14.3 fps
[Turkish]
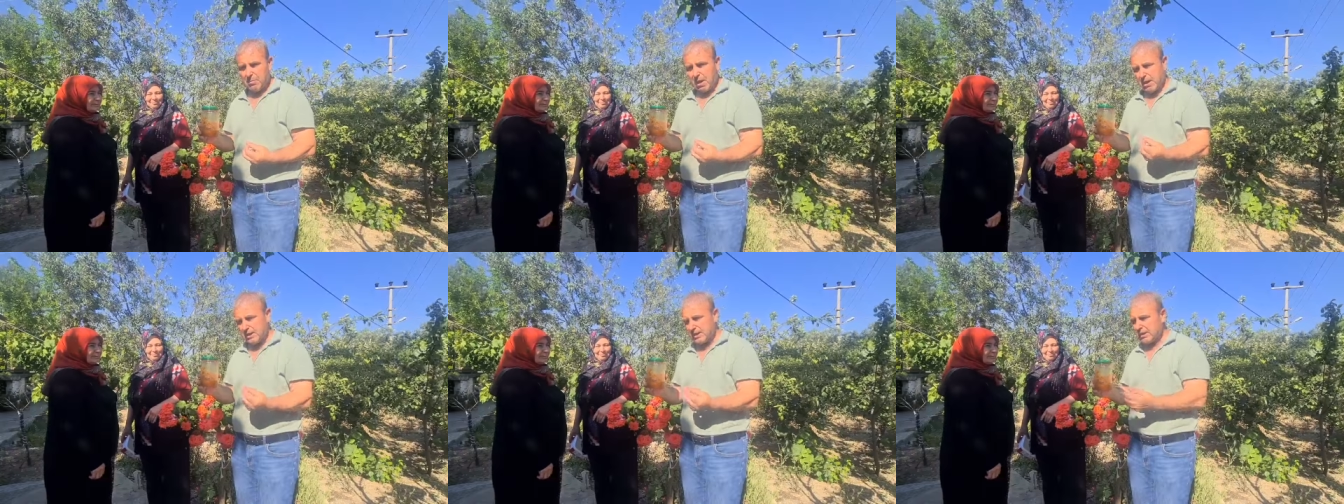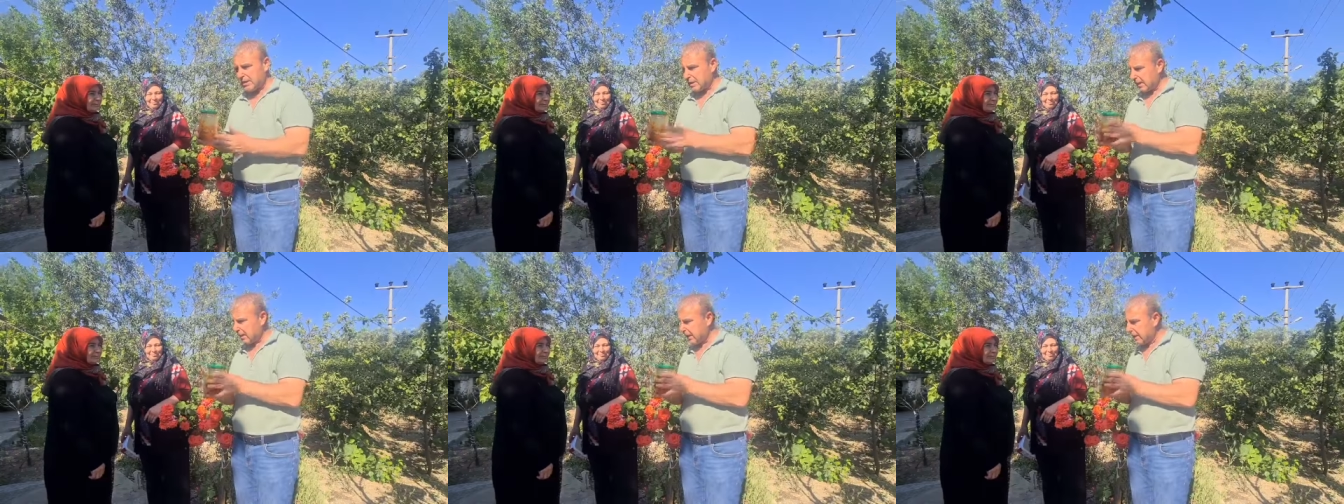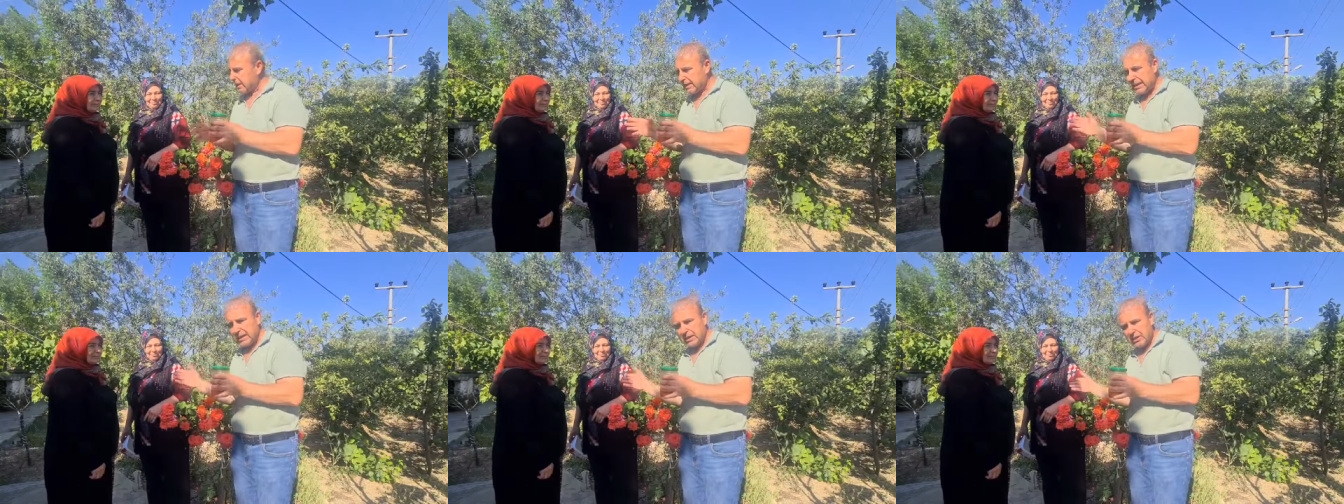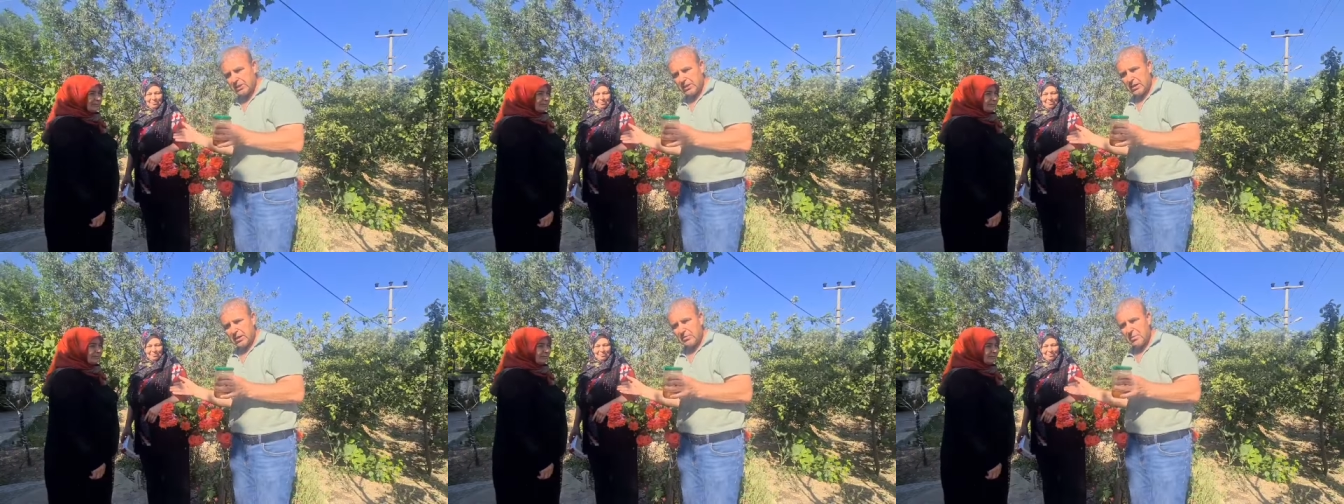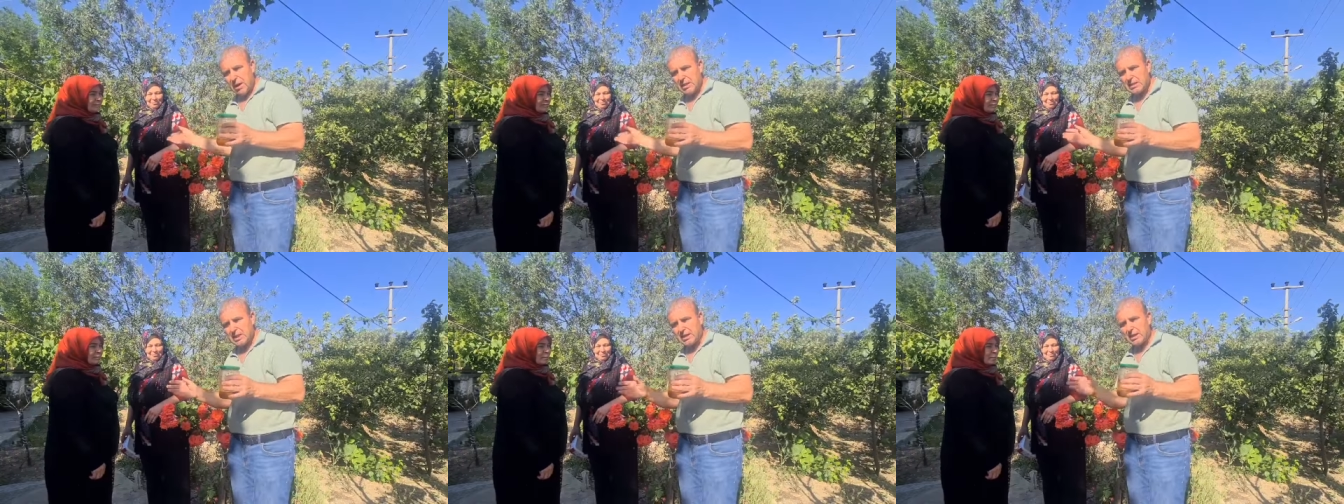Bazı insanlara iyi gelir,
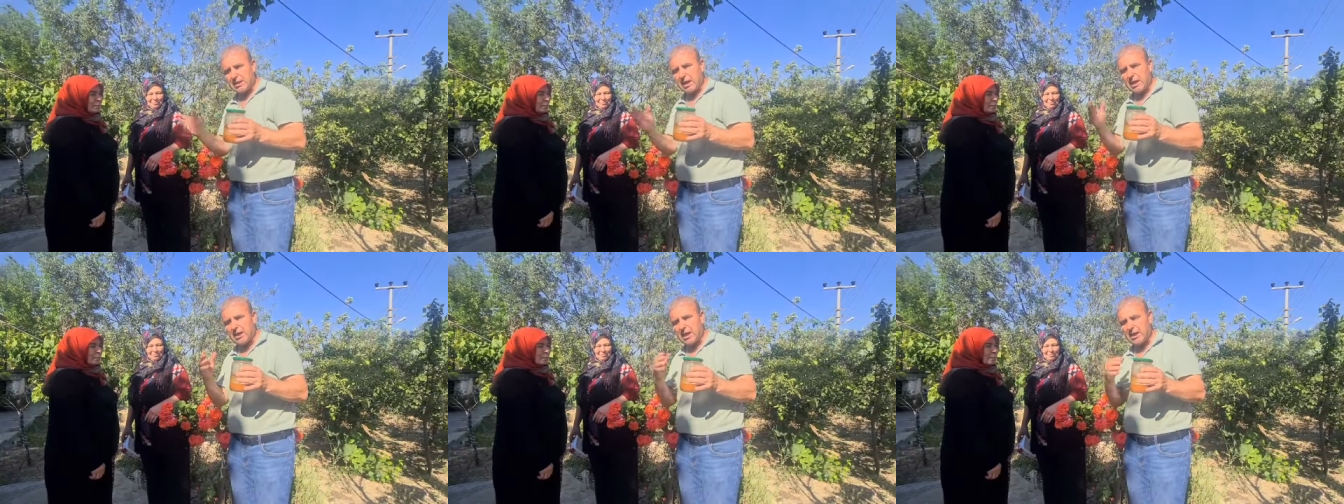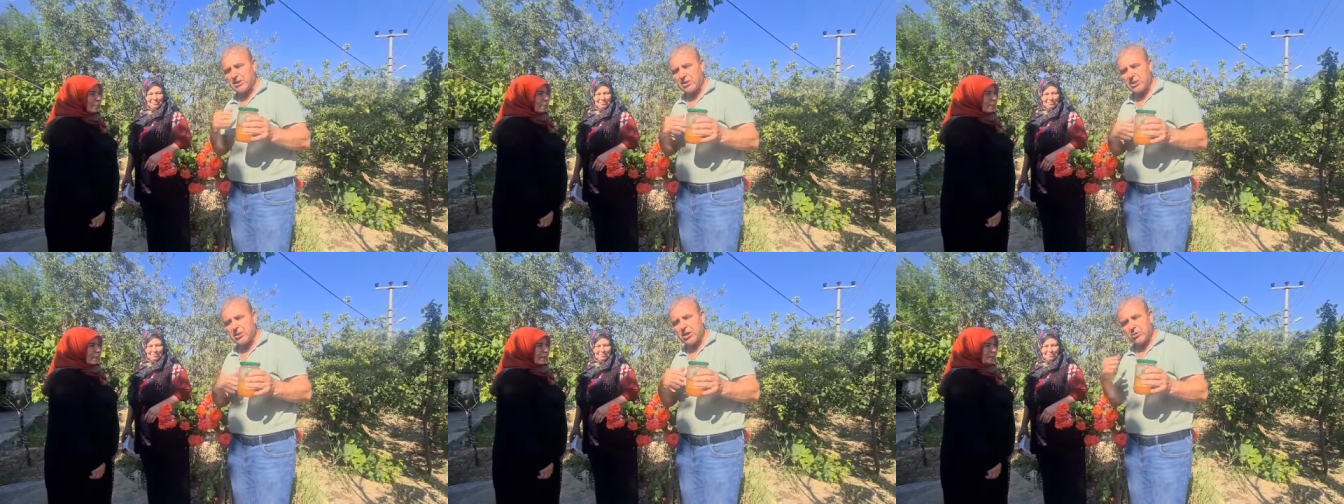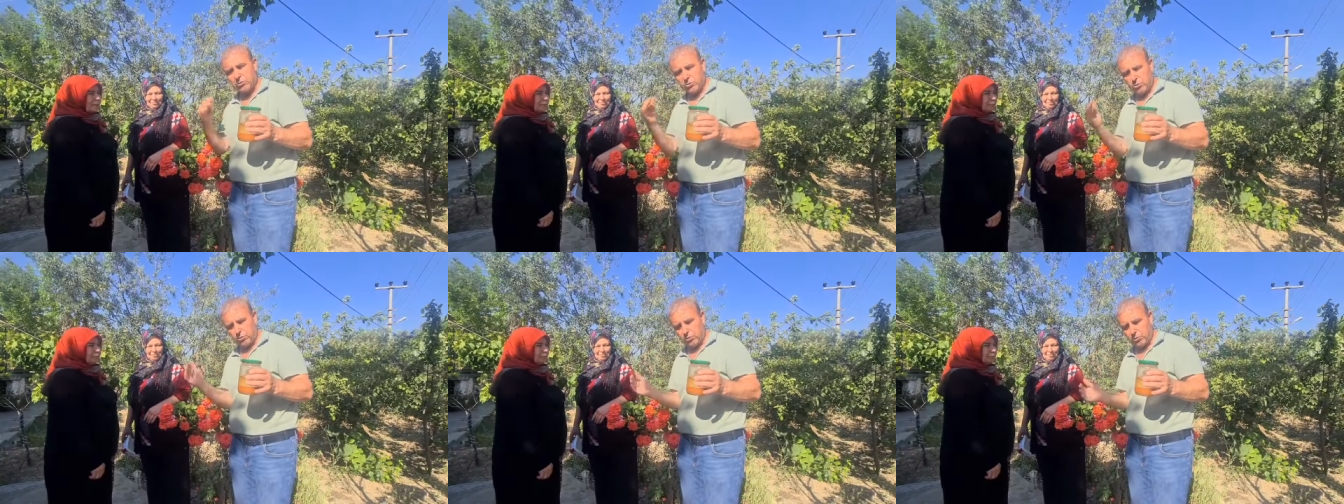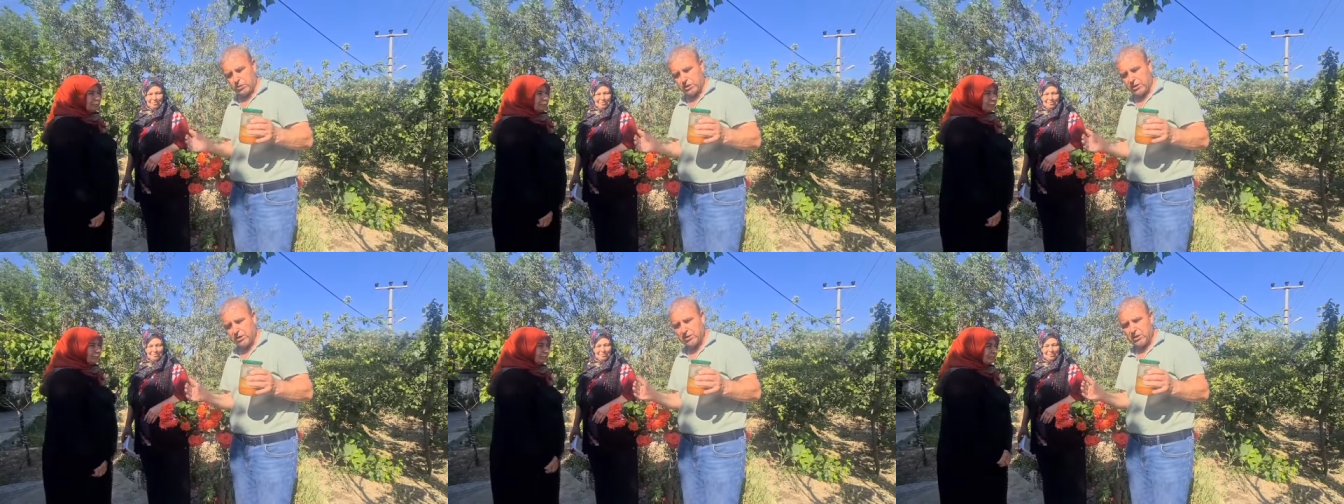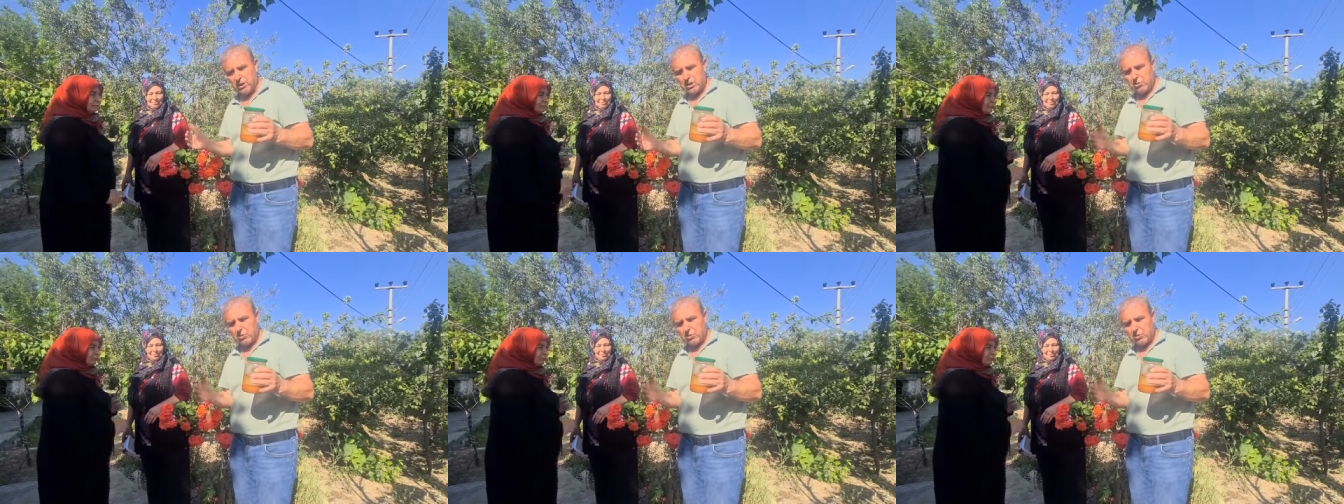bazılarına da alerjik reaksiyon gösterir.